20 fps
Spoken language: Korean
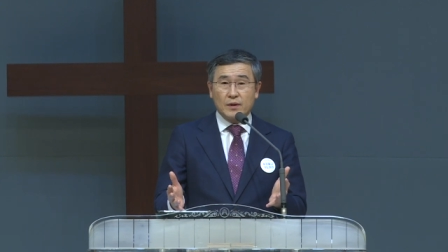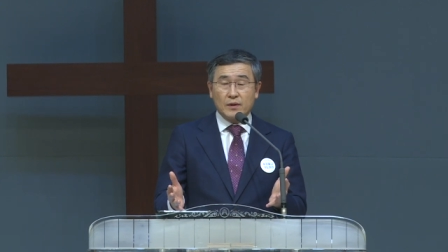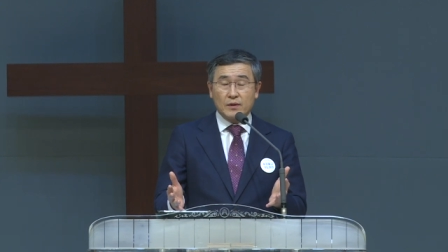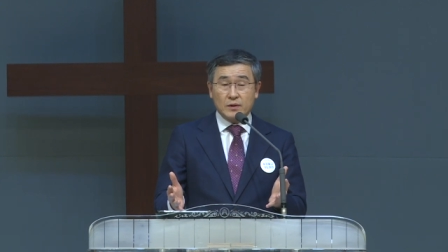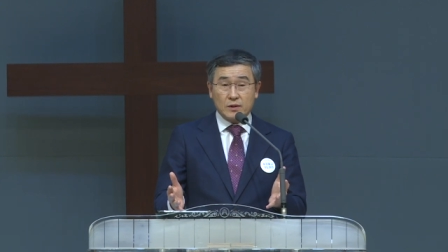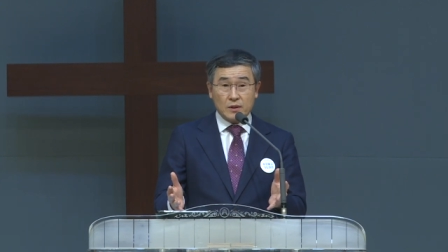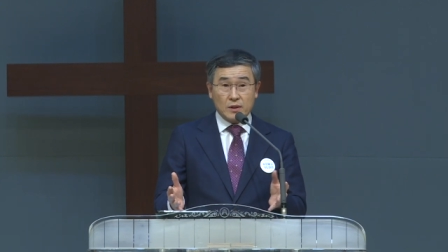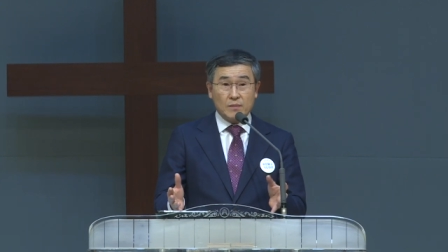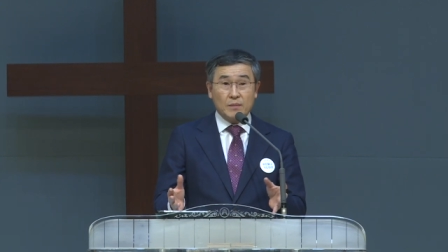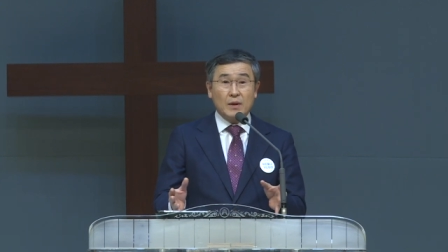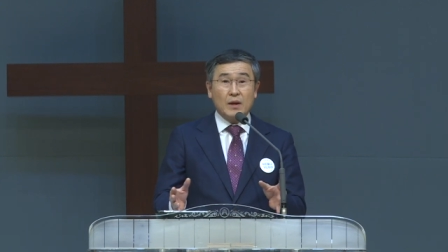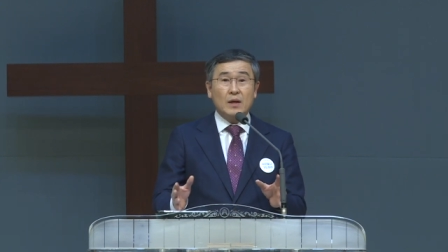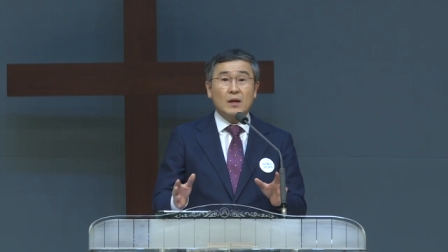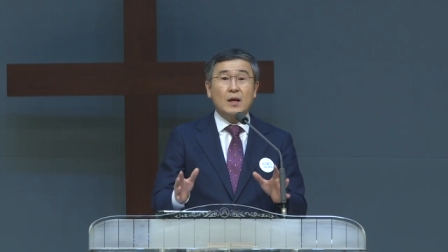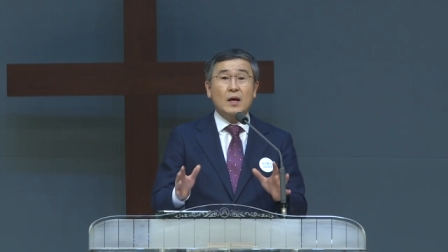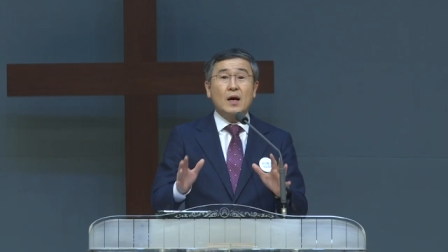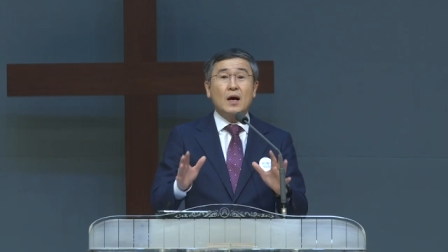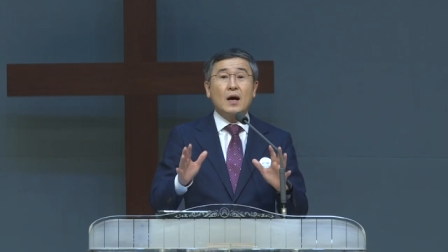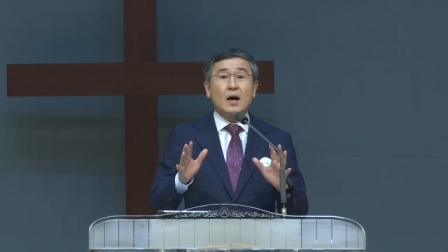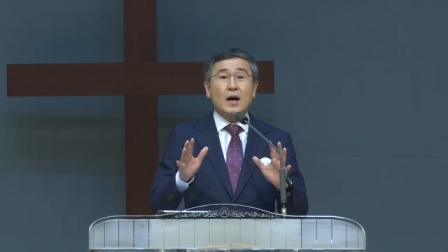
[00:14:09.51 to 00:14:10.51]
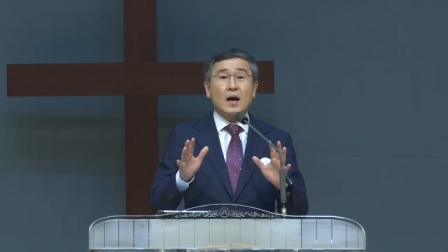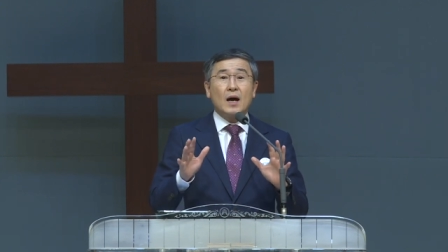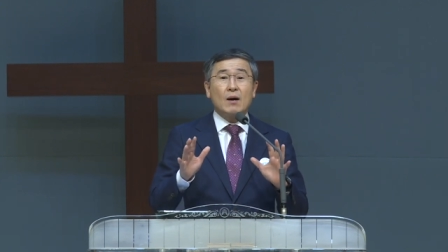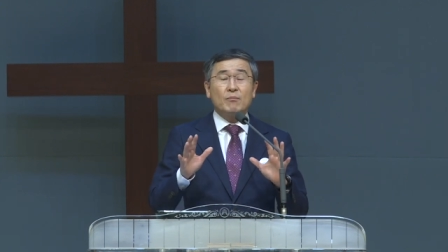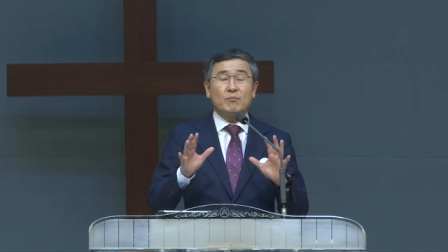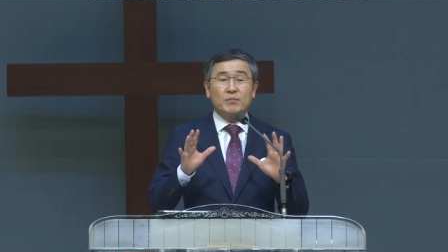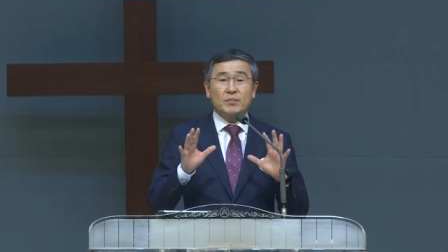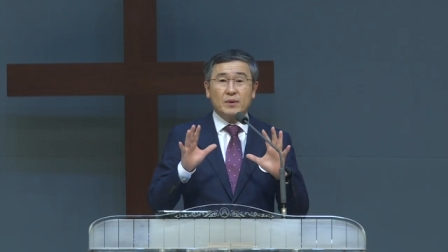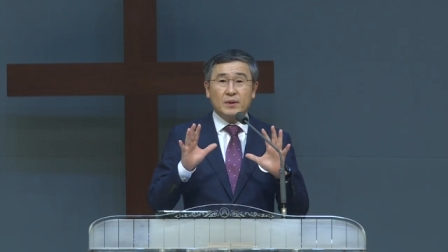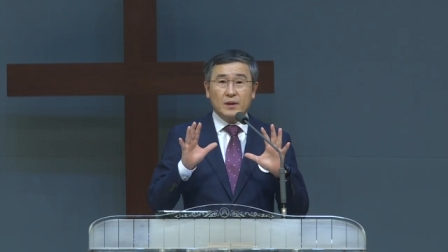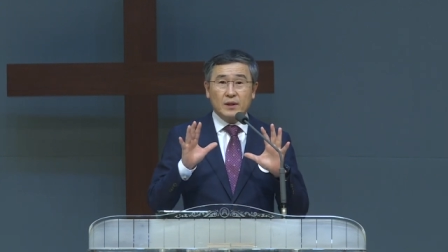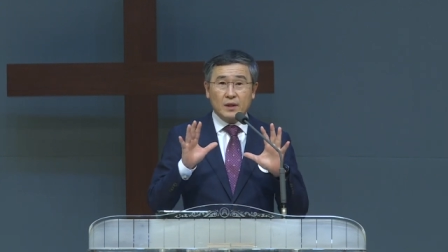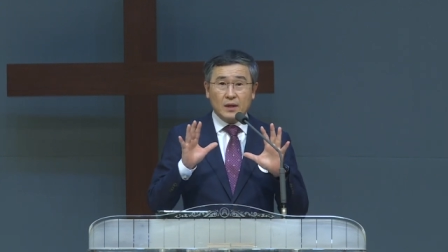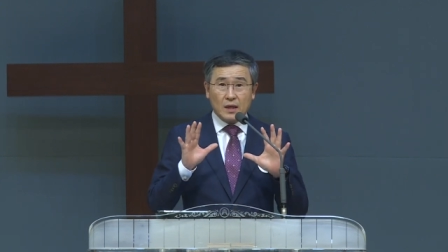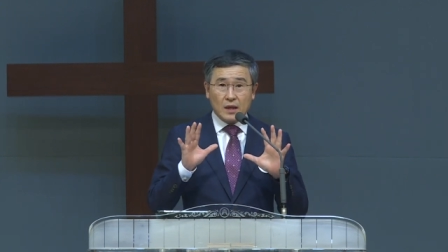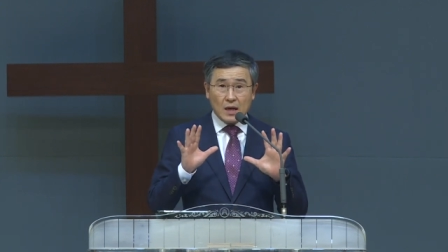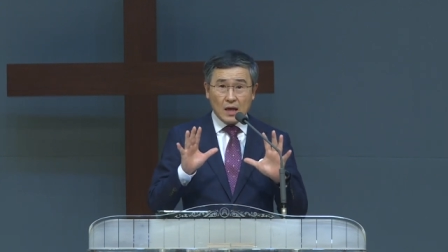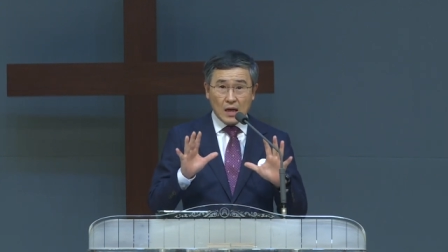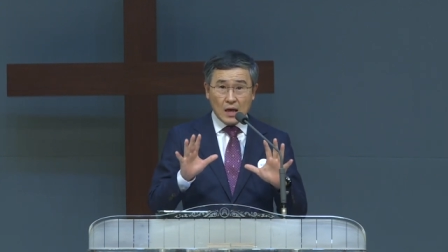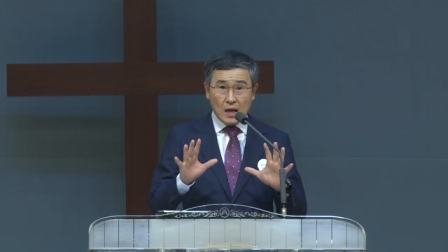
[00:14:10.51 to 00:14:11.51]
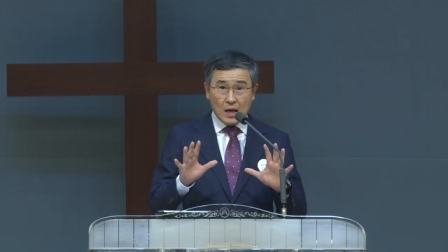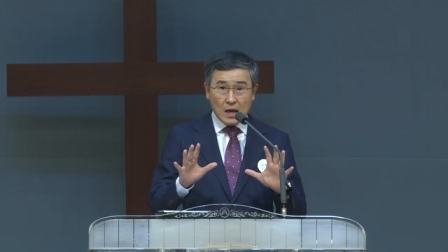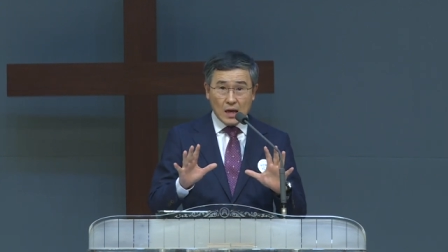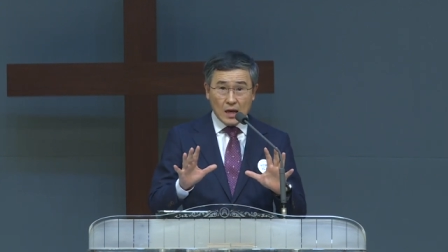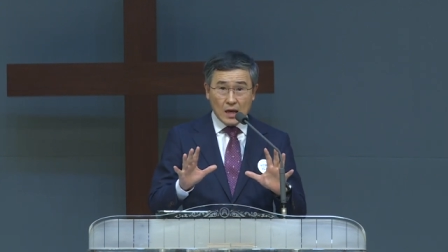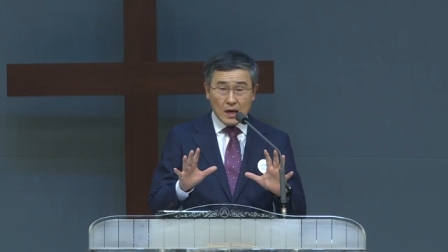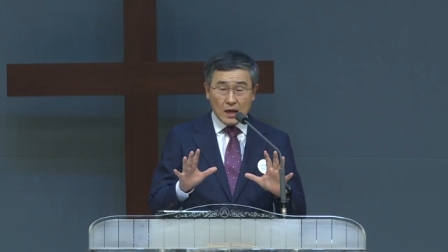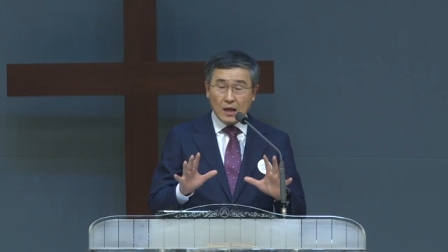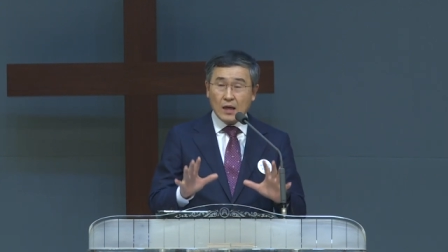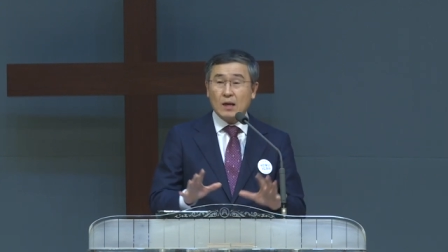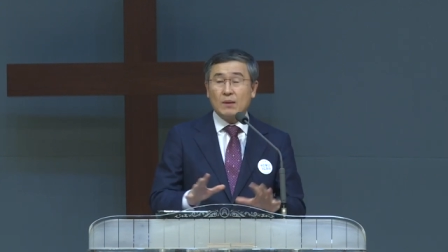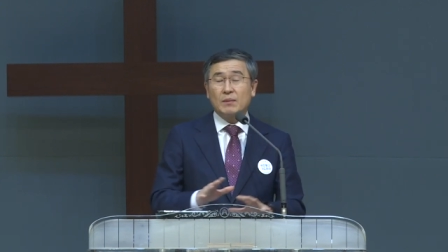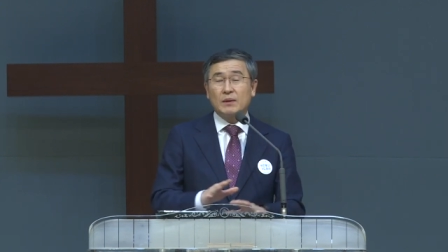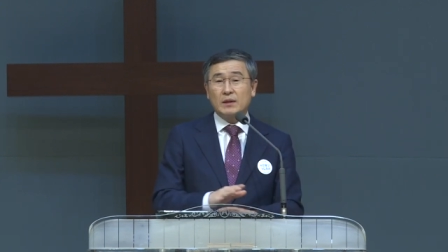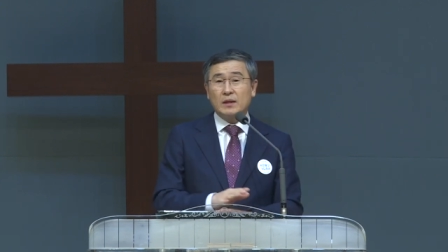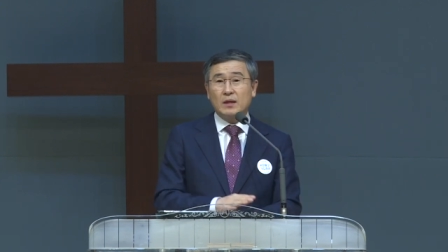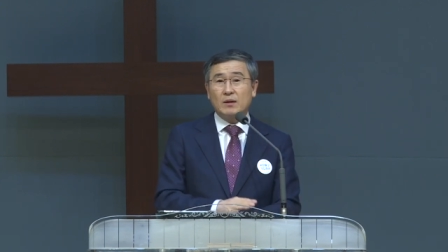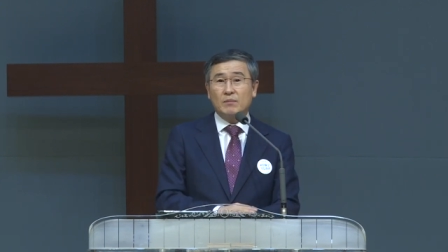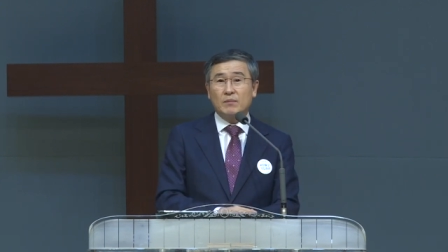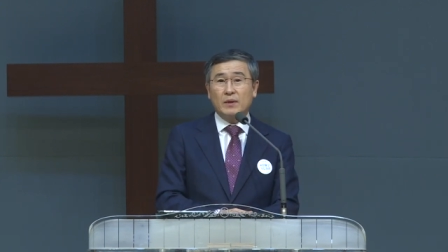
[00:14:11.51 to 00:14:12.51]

정말 앞이 캄캄하다는